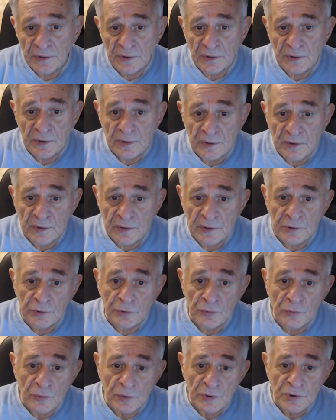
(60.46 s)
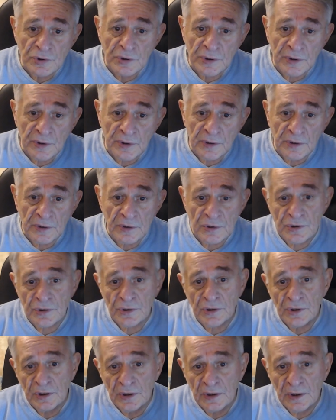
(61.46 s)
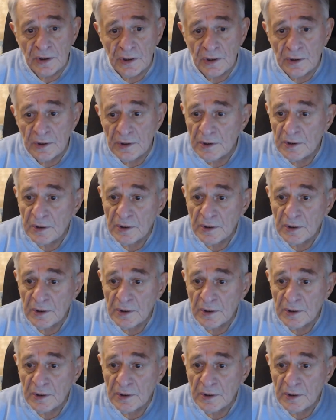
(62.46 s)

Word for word: э, и дочери, и жене,